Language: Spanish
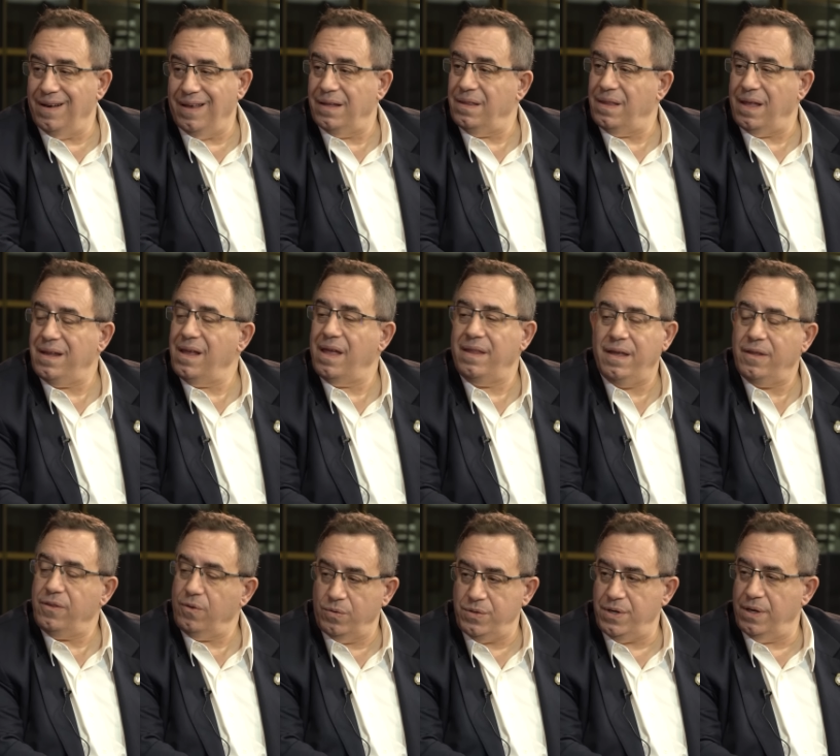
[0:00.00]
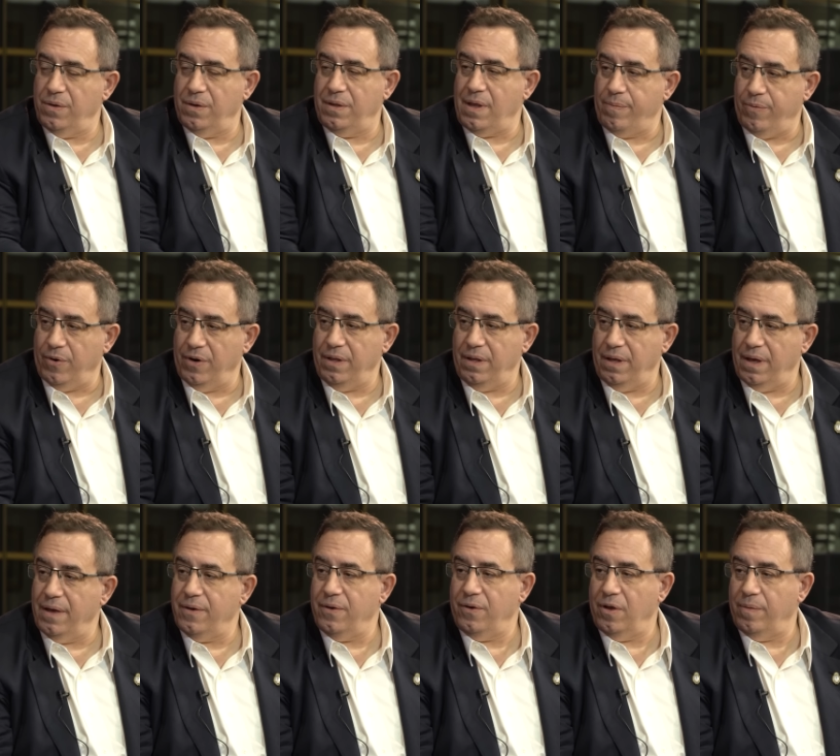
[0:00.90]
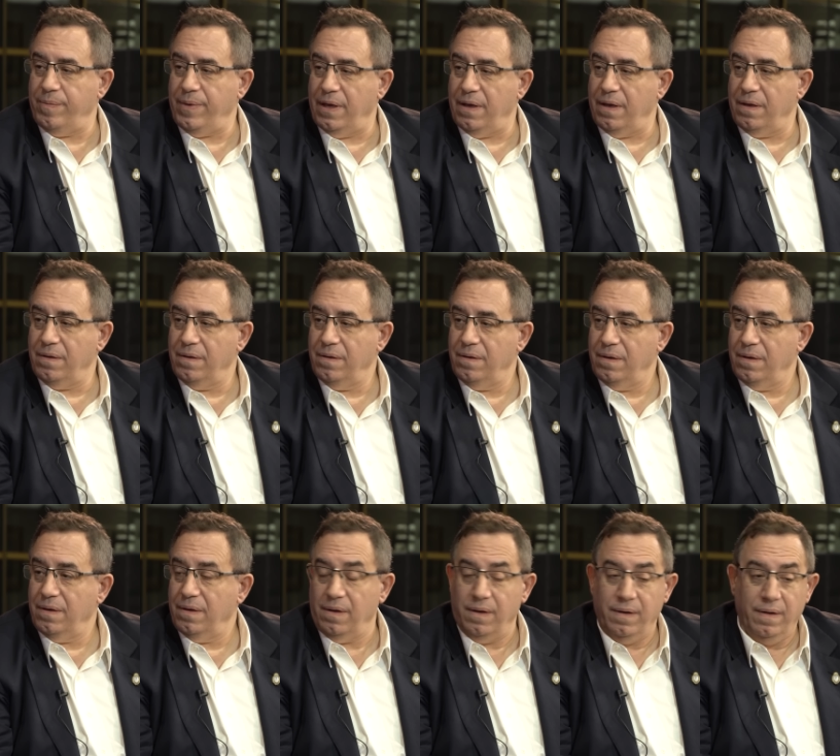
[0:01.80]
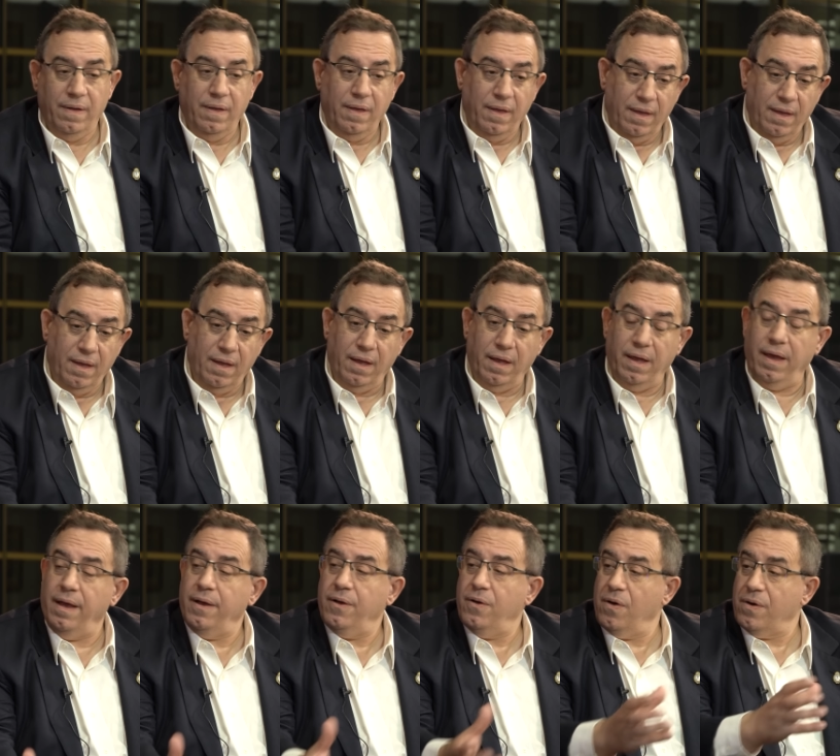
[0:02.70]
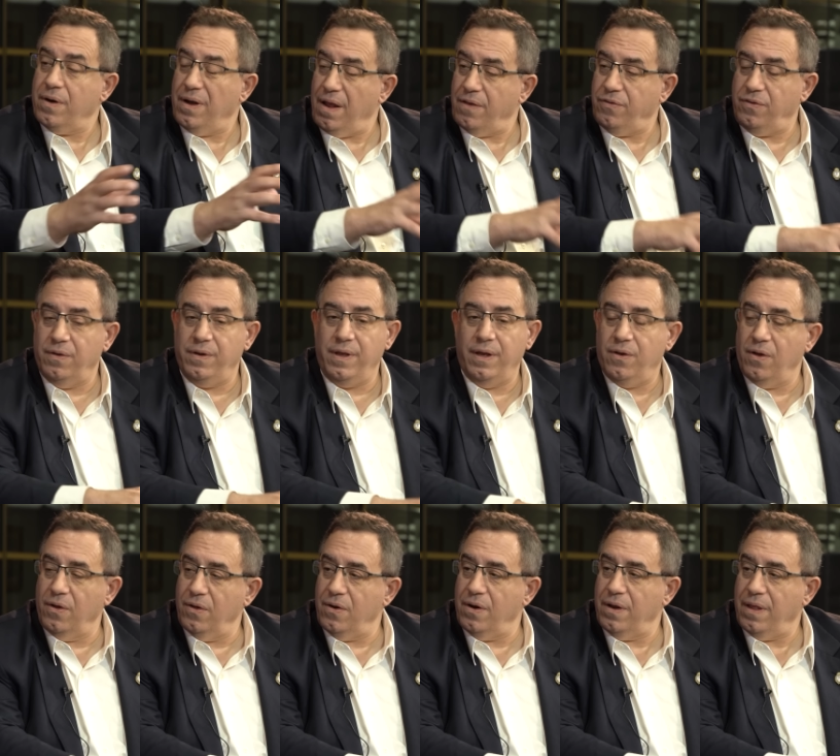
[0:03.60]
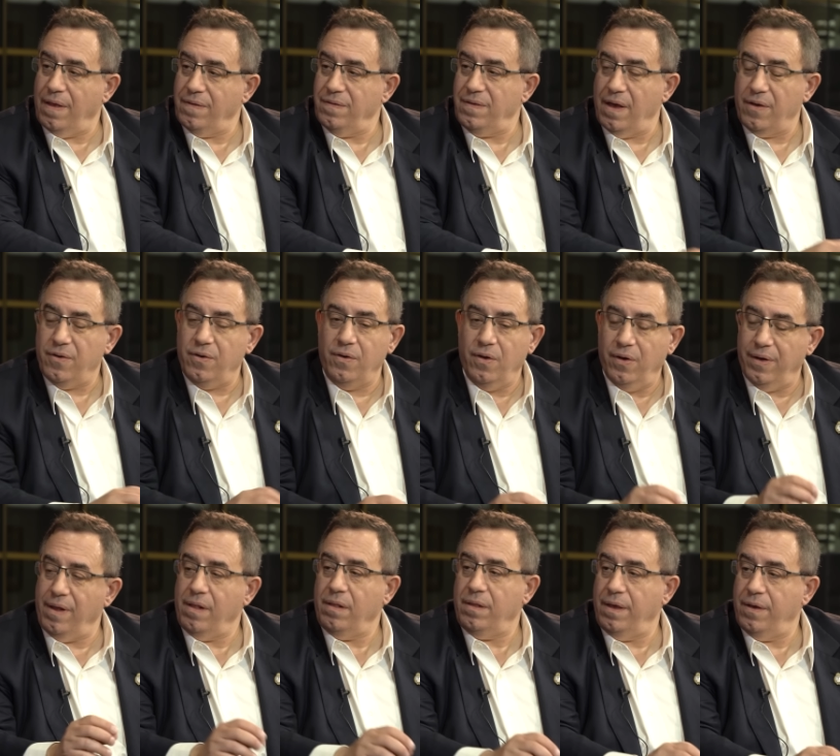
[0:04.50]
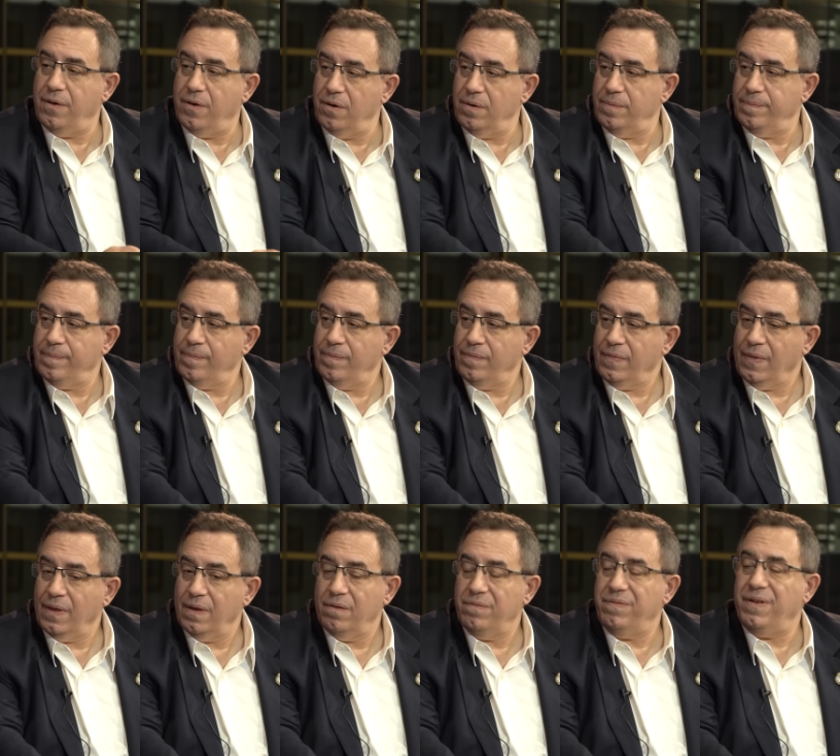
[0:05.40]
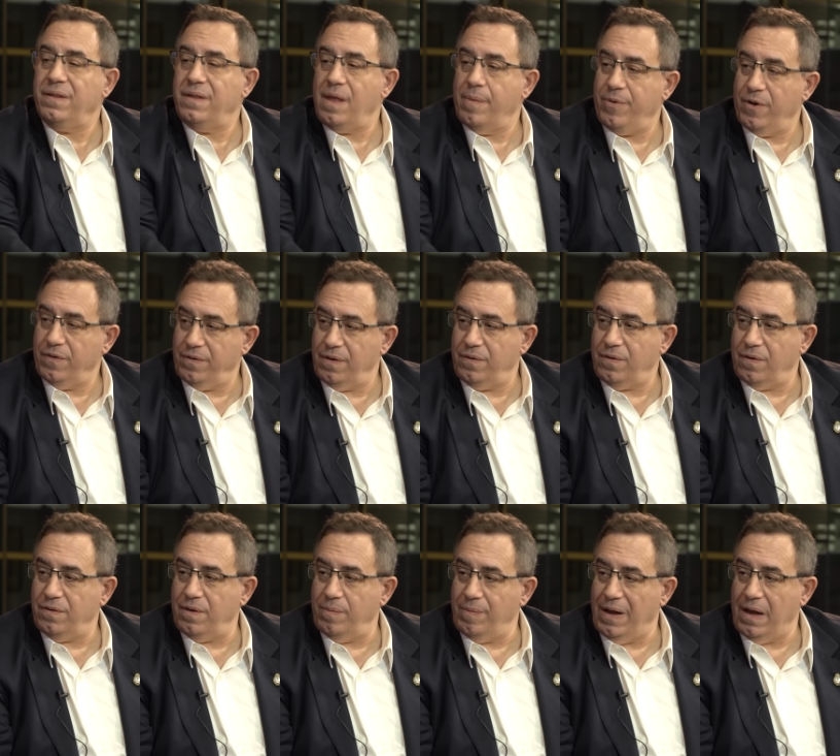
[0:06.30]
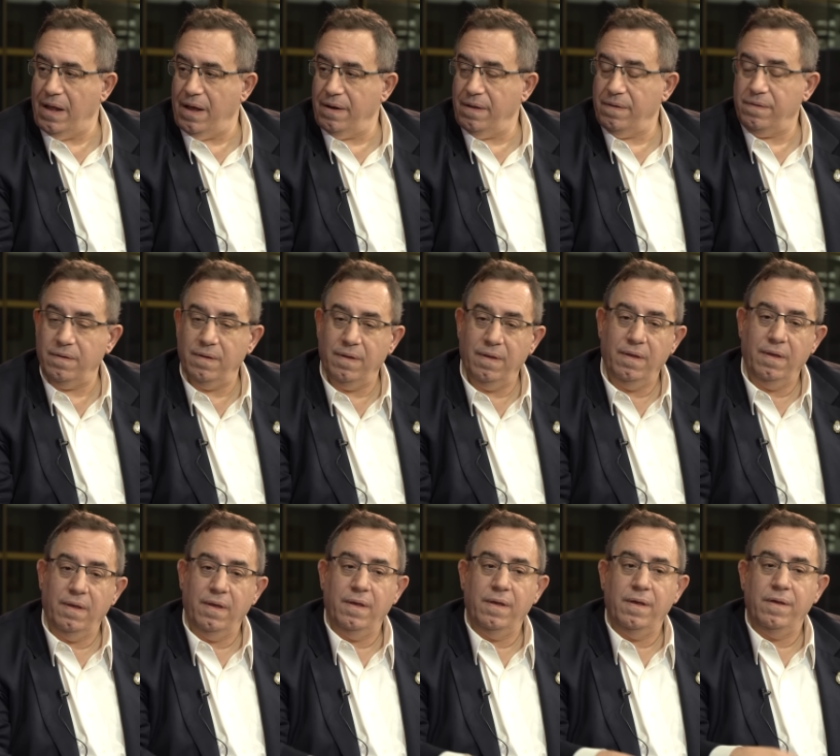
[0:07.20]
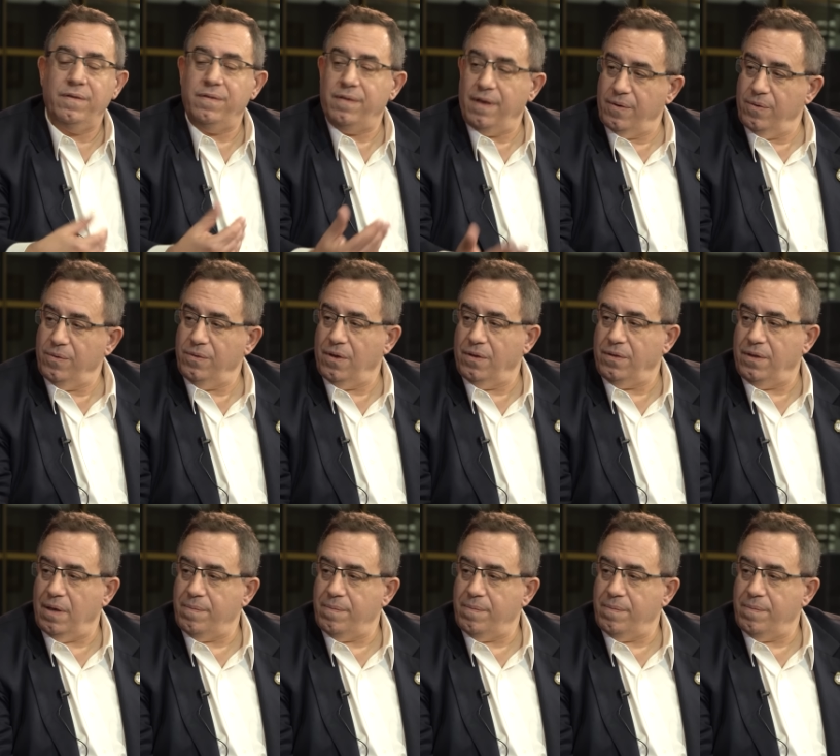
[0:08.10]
estaría destruyendo esta política económica. En correlación, en concordancia con lo que él dijo frente a procesos similares. Segundo